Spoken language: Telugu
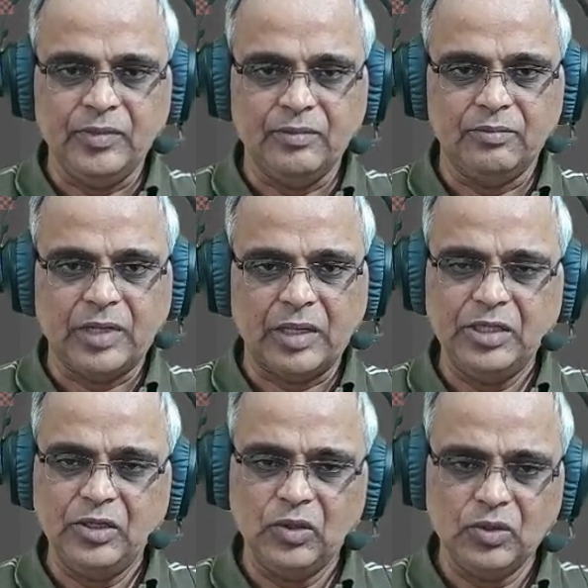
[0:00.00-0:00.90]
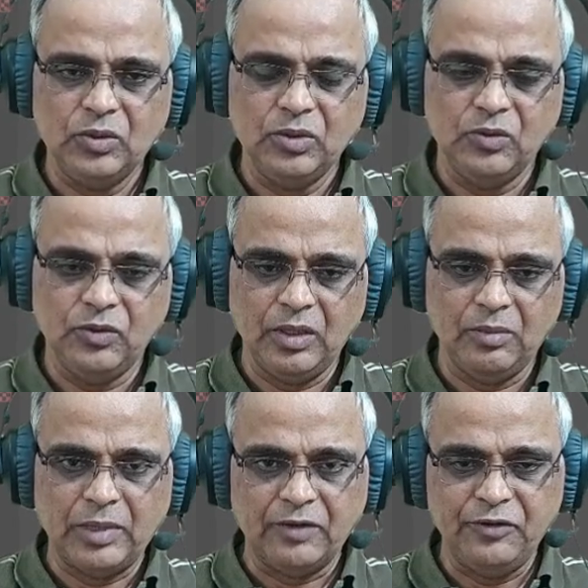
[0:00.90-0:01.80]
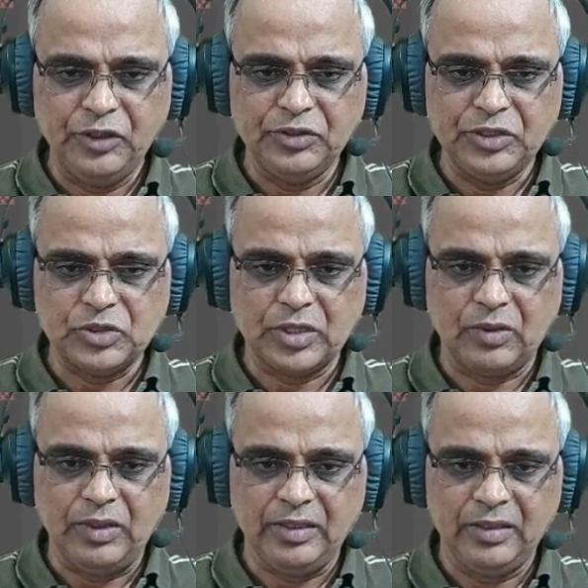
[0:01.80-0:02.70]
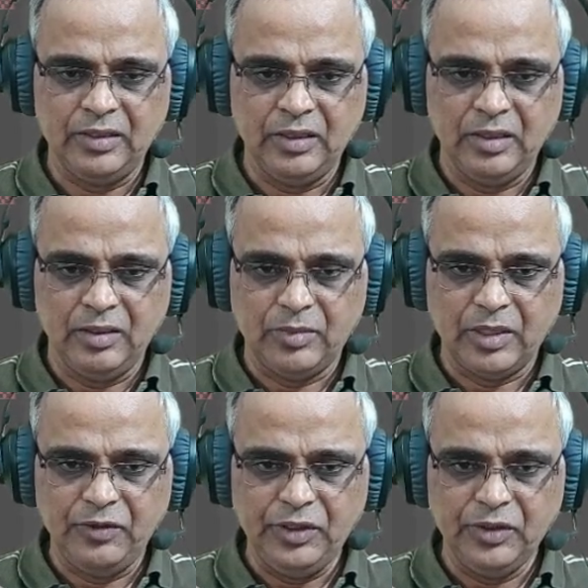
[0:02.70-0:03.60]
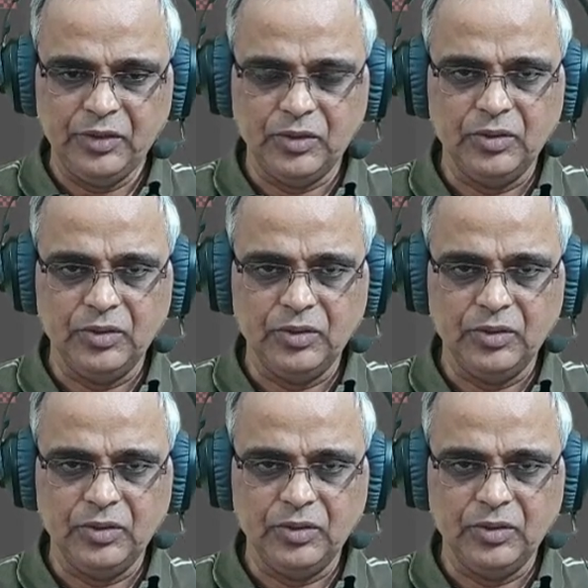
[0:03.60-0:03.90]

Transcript: మనం దీనిలోకి మన వీడియోని తీసుకురావాలి మన వీడియోను